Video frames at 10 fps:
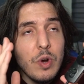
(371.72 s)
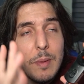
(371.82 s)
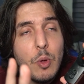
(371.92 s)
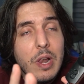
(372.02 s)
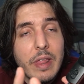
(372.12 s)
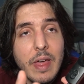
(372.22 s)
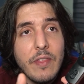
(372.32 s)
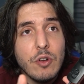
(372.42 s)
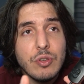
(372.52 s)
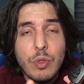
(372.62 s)
una modalidad
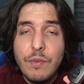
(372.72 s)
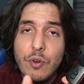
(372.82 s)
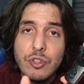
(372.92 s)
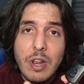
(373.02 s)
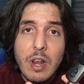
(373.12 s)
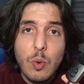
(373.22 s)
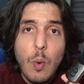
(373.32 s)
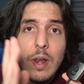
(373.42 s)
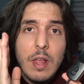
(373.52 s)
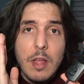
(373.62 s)
de los audífonos en el
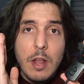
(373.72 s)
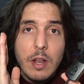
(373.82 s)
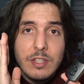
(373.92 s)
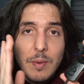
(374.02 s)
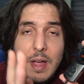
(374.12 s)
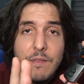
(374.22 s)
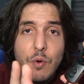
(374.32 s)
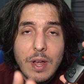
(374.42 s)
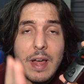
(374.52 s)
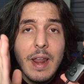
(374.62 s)
cual se va a
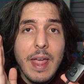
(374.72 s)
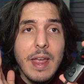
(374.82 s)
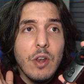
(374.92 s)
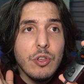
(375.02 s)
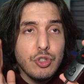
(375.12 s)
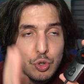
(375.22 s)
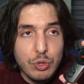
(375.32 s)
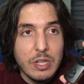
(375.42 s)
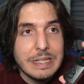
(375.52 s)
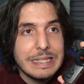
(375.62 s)
enfocar en los
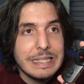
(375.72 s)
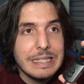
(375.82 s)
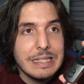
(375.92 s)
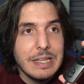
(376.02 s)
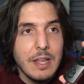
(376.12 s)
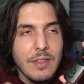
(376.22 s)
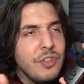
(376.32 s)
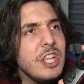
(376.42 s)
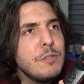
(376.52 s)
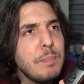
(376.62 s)
shooters.
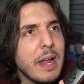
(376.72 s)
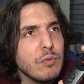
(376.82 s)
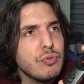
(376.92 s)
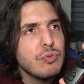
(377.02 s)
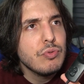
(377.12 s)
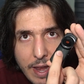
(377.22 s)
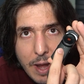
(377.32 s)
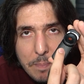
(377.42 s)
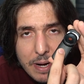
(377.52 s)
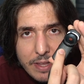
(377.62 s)
Disparos. En
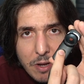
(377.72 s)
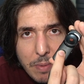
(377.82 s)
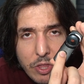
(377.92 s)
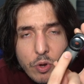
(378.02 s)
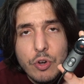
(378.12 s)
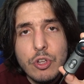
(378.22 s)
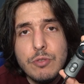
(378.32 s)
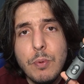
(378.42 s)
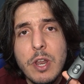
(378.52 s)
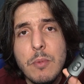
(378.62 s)
la parte en medio nos
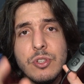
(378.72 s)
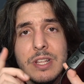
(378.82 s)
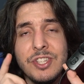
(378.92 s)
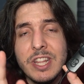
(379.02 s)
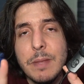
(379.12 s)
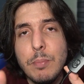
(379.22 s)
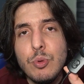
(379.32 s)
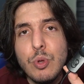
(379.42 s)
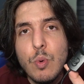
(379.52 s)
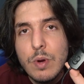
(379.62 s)
ponemos en
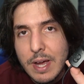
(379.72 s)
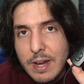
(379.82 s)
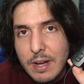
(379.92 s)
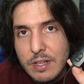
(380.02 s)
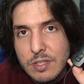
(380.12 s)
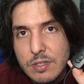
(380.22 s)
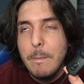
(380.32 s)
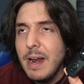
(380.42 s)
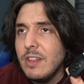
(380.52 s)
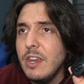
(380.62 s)
7.1 canales
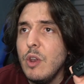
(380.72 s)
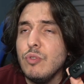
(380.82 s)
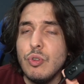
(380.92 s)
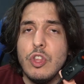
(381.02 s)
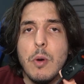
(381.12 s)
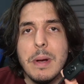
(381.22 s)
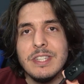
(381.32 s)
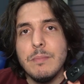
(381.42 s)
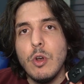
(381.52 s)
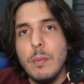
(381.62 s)
para tener un sonido más
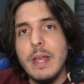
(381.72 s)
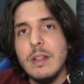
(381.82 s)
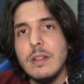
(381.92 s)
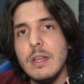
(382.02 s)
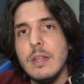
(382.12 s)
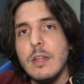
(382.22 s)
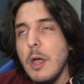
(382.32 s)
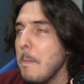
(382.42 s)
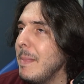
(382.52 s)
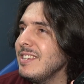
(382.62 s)
envolvente,
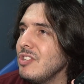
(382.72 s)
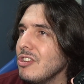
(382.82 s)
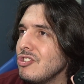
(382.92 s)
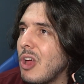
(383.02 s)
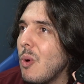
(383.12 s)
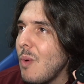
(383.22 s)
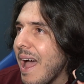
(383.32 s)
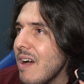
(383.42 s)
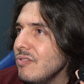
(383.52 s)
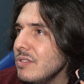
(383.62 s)
más
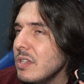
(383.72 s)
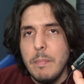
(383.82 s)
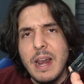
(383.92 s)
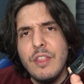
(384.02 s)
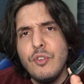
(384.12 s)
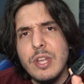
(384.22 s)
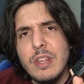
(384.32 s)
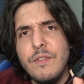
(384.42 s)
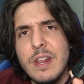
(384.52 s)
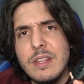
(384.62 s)
surround para disfrutar
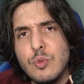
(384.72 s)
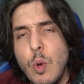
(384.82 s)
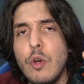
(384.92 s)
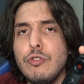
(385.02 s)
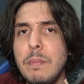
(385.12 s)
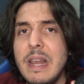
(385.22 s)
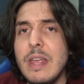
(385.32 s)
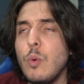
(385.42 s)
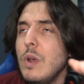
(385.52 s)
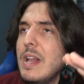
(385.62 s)
diferentes juegos,
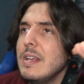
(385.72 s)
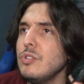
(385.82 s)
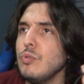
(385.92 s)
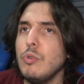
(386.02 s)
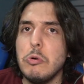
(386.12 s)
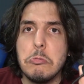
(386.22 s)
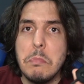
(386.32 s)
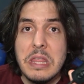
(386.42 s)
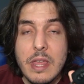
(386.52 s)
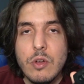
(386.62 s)
películas o
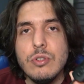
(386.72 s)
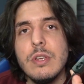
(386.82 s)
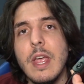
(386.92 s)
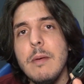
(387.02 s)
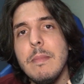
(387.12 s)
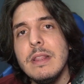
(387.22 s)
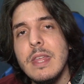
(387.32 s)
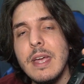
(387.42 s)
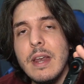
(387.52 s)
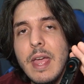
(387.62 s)
videos que
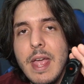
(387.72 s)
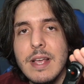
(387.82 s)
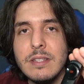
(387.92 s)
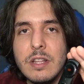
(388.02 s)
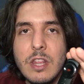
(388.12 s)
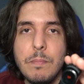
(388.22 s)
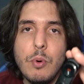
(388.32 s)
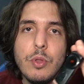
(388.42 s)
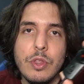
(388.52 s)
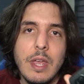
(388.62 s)
mantengan este
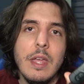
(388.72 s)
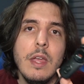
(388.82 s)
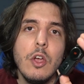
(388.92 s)
tipo de